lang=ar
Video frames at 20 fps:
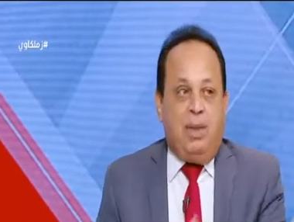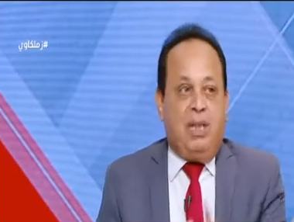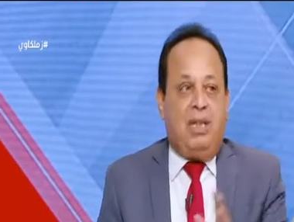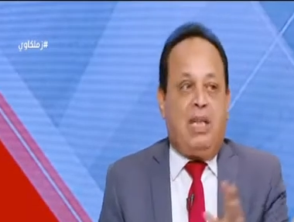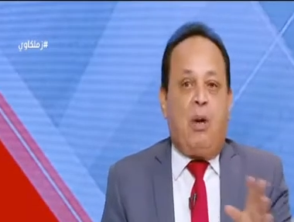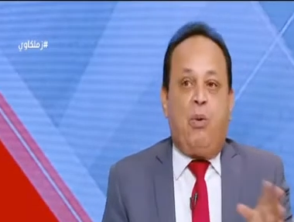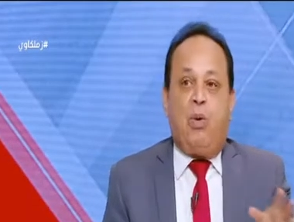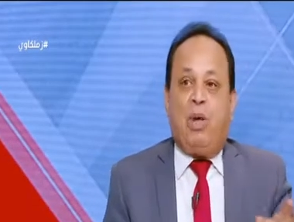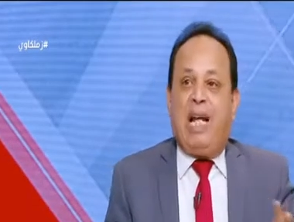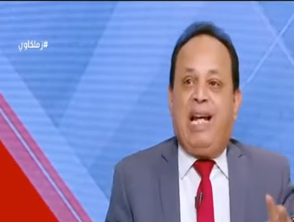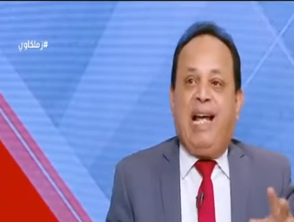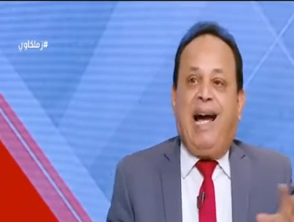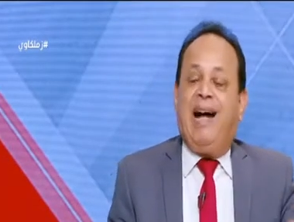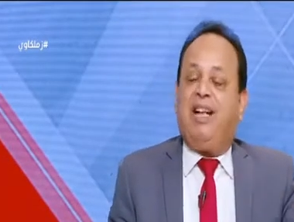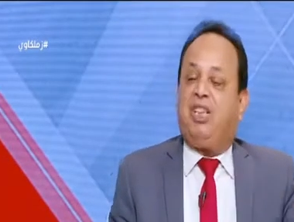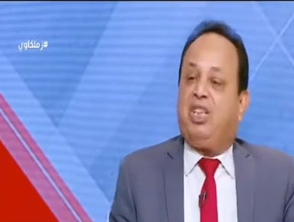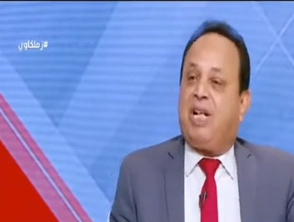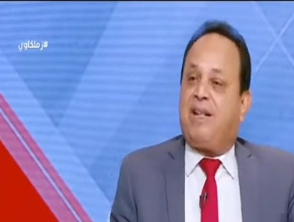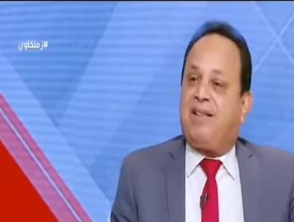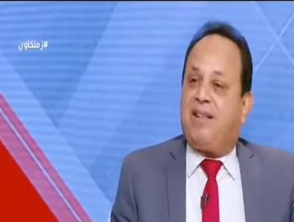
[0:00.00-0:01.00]
بيدور على
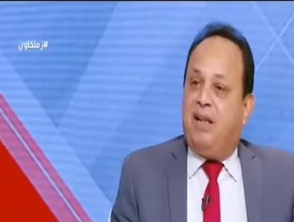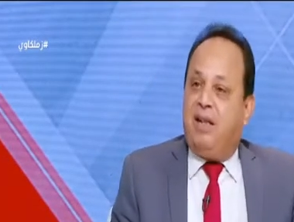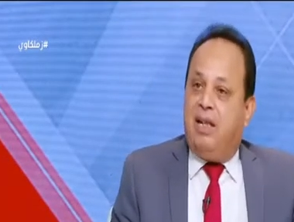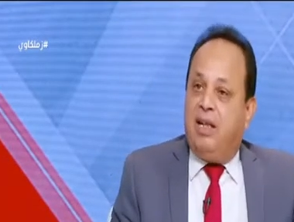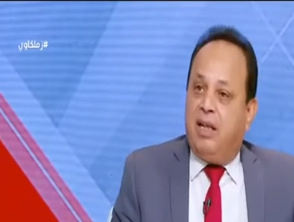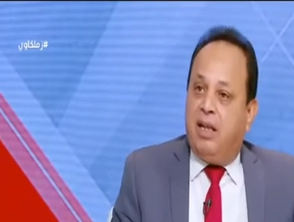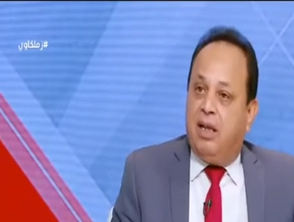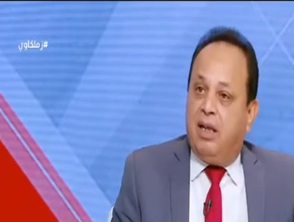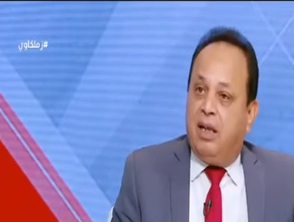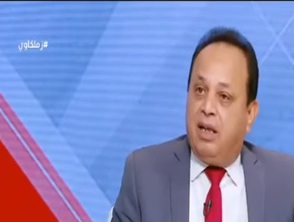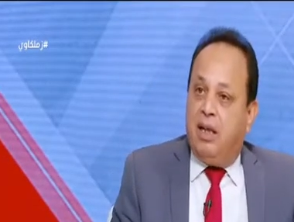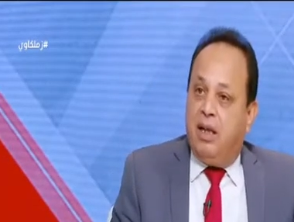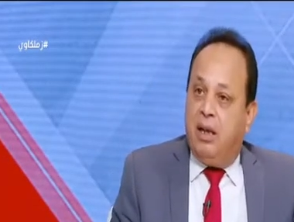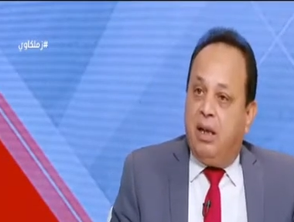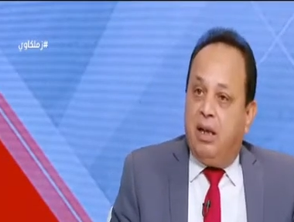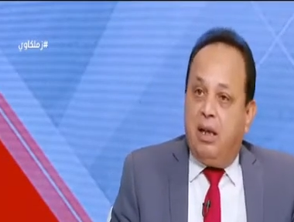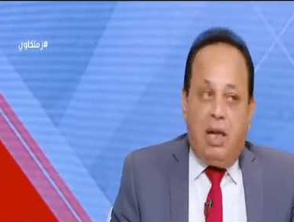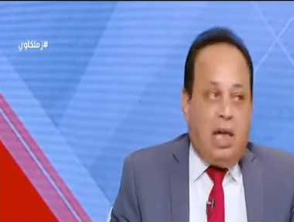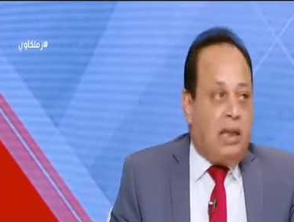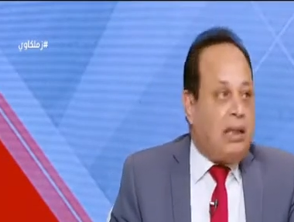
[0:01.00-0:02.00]
حق شخصي ليه لا
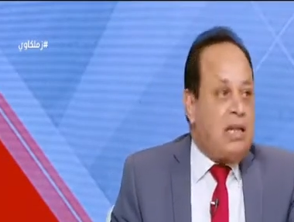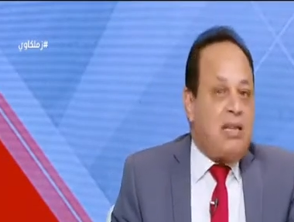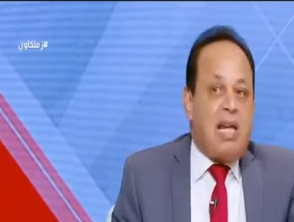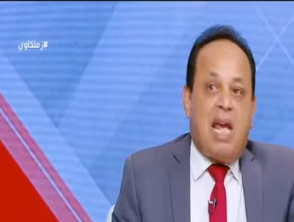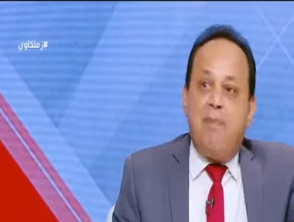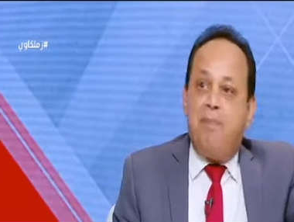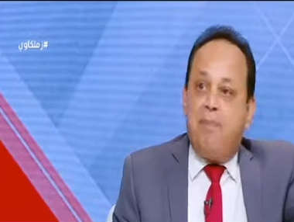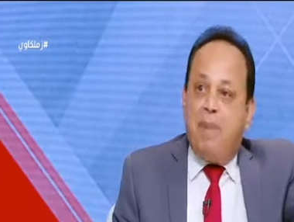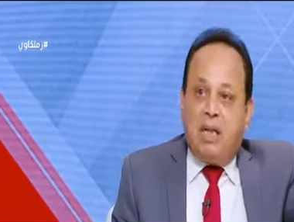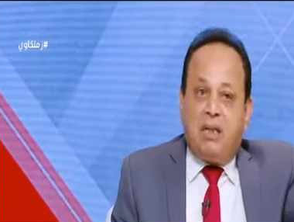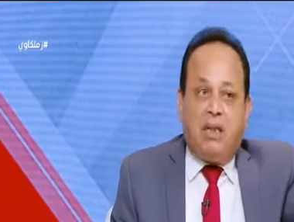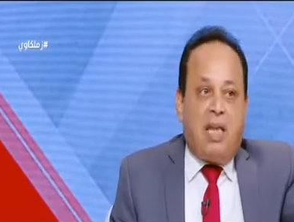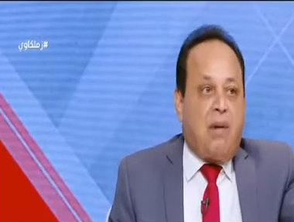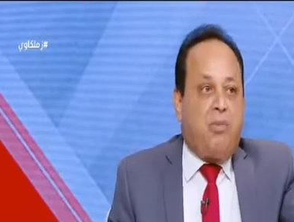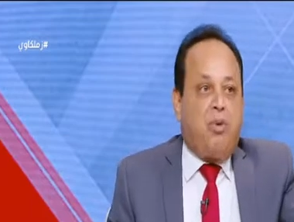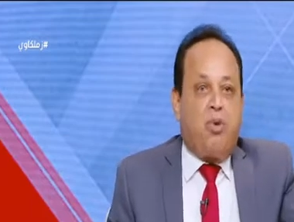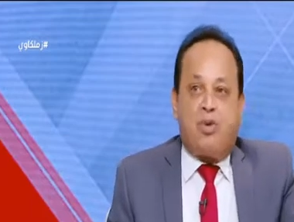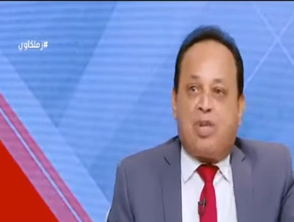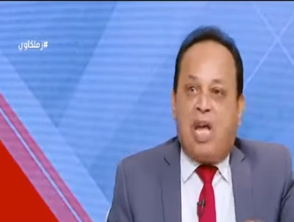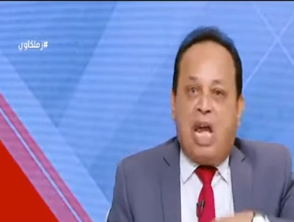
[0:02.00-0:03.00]
خالص لا ده سايب
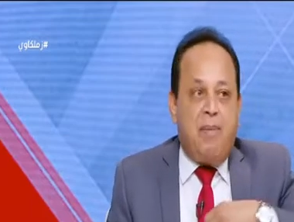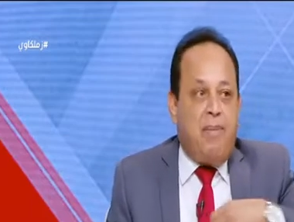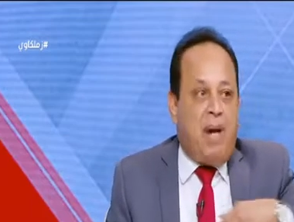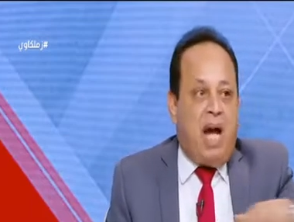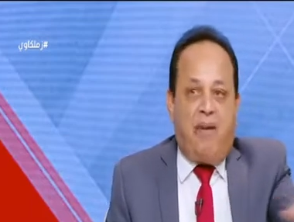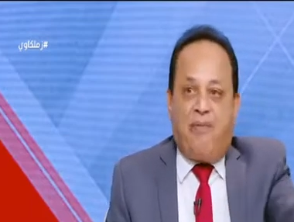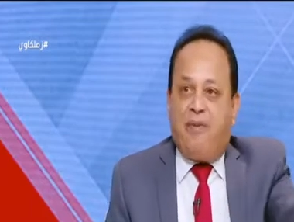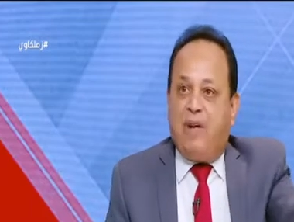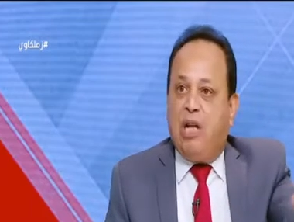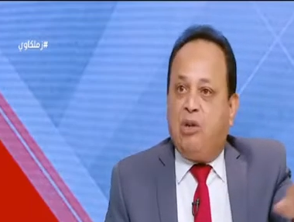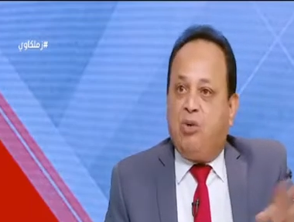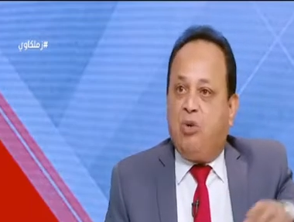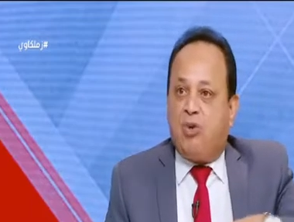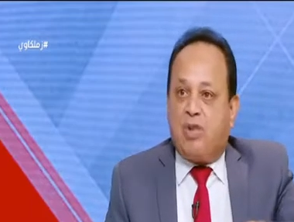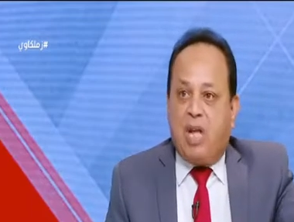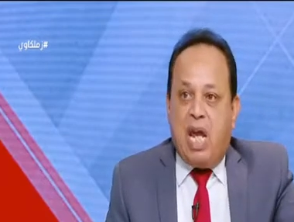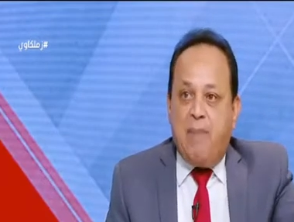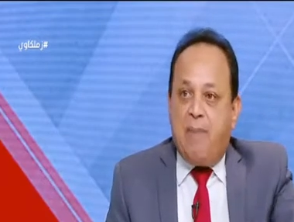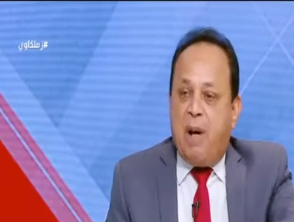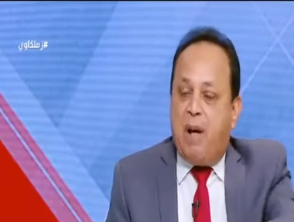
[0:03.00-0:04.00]
مكتبه وسايب احفاده
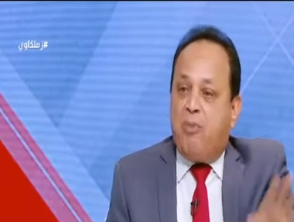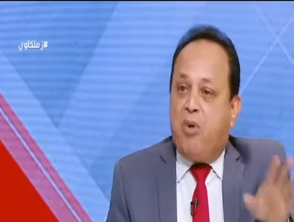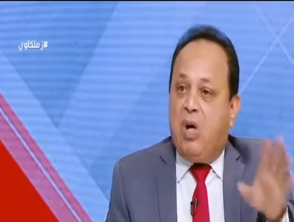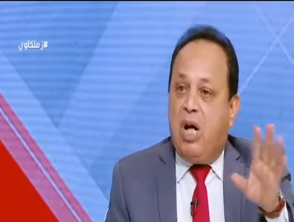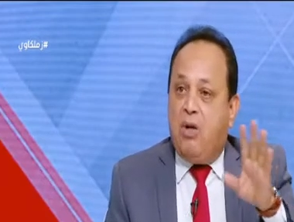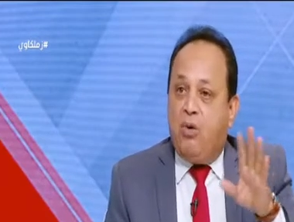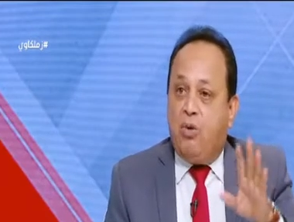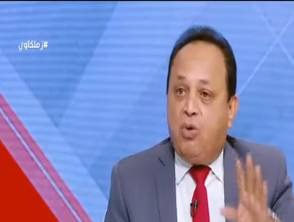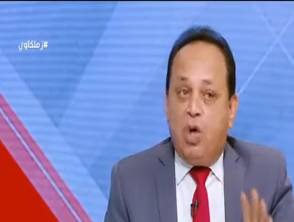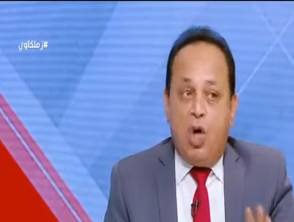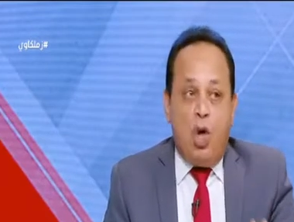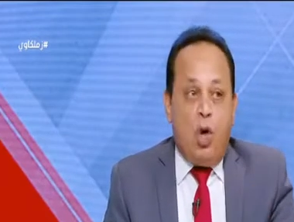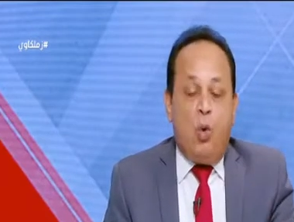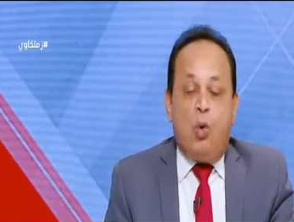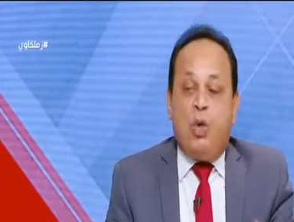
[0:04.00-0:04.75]
وسايب امواله